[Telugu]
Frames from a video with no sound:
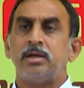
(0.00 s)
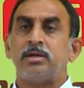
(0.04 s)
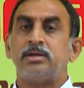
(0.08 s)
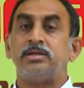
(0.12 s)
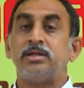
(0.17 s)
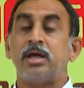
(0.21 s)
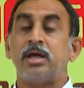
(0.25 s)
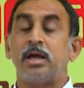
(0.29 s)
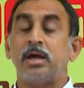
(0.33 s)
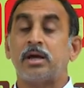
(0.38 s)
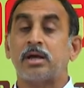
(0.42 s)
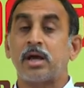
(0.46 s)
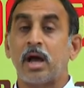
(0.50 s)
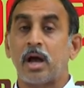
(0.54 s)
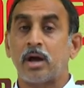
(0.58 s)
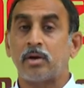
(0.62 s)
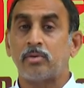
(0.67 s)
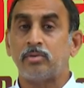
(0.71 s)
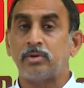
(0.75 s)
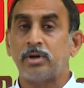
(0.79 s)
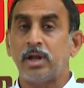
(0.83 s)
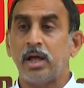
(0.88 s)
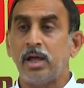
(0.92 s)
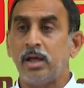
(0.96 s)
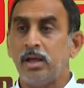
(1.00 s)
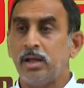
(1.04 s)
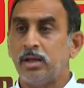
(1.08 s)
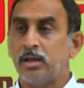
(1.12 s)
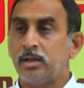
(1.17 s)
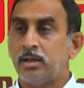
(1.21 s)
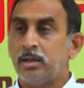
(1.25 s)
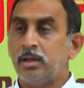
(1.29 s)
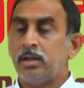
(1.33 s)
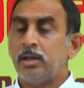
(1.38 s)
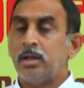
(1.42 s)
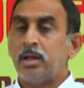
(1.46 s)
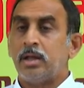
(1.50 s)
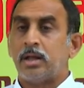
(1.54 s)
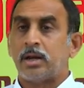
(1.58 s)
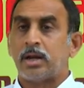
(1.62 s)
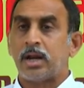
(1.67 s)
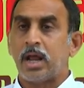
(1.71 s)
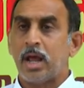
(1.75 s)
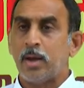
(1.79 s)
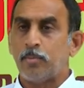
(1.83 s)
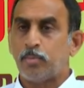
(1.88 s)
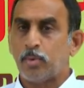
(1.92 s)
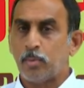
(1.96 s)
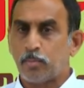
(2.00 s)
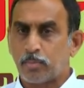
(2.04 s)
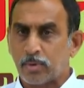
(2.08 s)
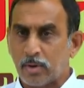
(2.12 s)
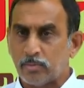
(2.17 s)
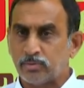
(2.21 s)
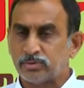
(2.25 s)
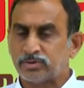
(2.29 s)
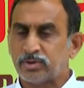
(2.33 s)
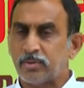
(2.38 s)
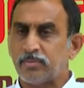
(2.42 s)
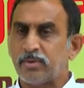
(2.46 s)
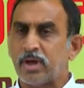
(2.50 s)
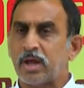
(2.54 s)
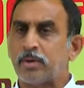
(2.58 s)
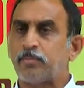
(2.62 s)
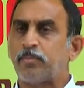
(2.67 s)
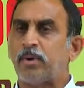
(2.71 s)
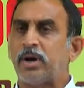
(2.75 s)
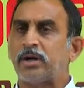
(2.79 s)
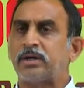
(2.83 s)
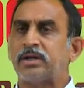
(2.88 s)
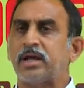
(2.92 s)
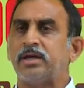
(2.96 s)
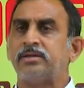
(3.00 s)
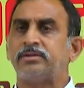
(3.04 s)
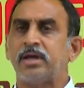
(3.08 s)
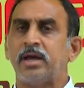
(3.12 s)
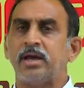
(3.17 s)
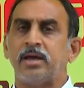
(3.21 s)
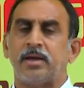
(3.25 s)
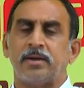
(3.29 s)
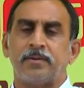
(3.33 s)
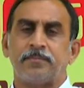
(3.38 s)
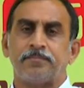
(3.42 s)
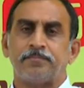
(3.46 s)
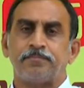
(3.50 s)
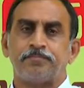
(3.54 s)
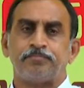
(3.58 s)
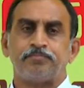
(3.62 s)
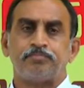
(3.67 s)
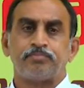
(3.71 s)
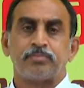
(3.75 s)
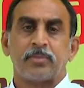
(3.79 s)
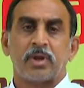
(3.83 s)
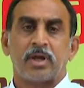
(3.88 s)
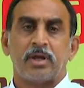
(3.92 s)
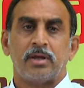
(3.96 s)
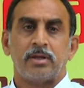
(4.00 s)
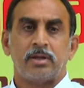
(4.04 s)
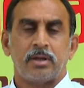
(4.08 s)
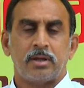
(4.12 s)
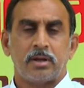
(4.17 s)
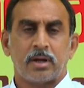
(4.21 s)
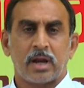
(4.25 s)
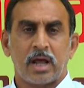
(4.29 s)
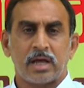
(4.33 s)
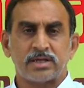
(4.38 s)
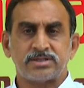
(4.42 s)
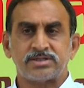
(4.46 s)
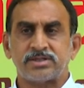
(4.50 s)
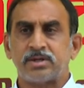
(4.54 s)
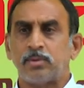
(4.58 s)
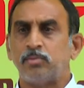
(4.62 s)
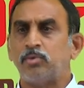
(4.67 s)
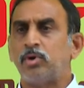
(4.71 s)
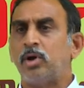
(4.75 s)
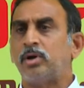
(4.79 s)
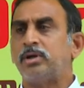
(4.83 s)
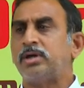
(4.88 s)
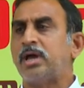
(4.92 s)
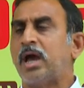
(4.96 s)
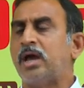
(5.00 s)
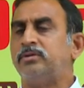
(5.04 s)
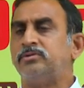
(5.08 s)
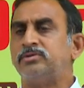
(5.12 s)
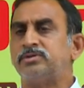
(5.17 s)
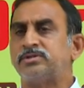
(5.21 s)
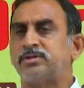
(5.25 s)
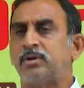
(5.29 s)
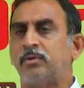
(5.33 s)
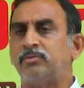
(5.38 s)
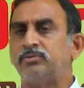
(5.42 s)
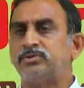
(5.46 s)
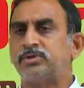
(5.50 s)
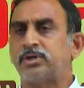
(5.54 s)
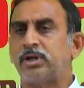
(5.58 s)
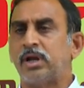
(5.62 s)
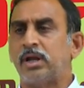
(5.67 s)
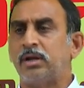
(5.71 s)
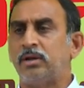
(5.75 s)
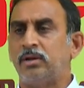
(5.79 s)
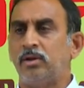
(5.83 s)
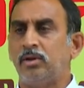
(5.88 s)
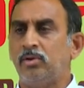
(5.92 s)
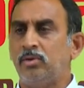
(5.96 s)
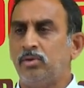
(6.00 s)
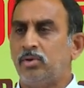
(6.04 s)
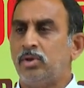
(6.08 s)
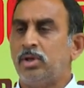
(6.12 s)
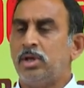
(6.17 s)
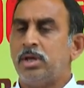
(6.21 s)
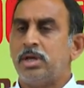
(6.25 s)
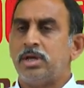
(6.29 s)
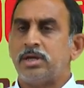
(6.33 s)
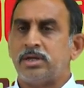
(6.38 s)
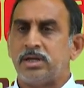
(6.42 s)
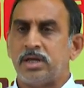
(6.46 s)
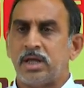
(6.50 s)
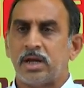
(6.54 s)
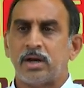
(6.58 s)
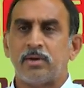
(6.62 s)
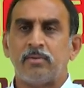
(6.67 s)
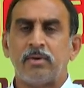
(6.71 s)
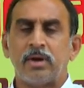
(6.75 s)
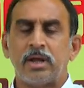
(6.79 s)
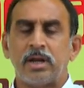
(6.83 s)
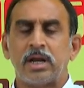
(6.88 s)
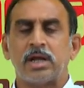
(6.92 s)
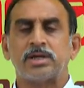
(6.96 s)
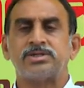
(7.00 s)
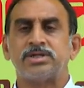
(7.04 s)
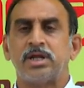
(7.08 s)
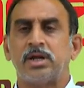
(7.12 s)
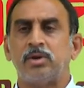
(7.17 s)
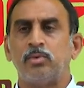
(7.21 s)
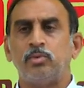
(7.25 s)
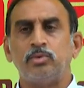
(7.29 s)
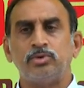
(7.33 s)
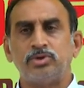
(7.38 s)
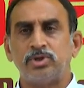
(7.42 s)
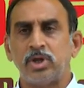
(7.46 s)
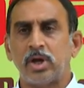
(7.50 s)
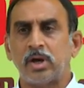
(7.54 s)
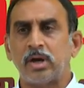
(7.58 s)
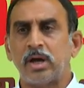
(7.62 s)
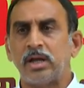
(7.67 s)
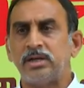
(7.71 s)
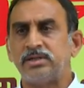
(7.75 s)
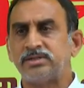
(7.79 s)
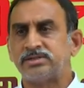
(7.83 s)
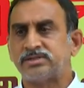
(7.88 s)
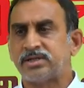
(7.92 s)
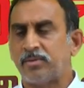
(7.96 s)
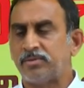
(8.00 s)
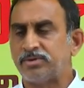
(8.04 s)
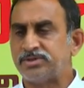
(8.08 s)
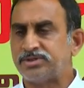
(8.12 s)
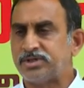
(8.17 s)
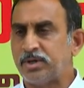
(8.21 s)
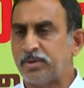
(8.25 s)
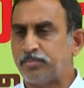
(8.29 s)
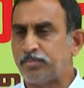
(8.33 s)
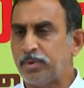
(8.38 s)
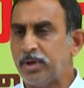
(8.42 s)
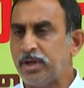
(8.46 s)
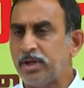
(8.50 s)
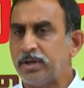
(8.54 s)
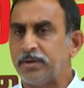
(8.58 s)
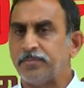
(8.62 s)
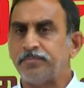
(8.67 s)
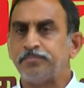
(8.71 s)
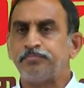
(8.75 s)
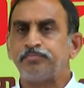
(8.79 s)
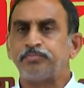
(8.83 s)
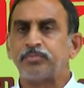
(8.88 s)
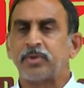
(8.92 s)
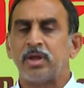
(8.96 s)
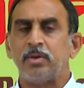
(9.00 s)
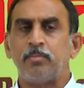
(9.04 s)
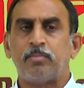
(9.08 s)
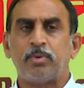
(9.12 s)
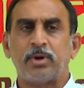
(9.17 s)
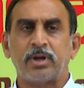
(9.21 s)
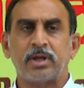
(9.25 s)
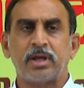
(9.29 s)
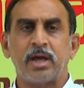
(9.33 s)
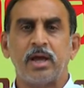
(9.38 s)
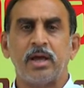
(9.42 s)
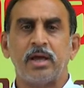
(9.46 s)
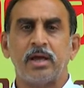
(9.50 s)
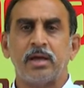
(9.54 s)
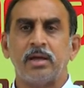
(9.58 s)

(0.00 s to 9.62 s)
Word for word: ఇదే కాకుండా రేపు ప్రభుత్వం ఏర్పాటైతే రాష్ట్రంలో ఈ ఐదు సంవత్సరాల్లో ఇరవై లక్షల ఉద్యోగాలు ఇస్తామని చెప్పి ఇప్పటికే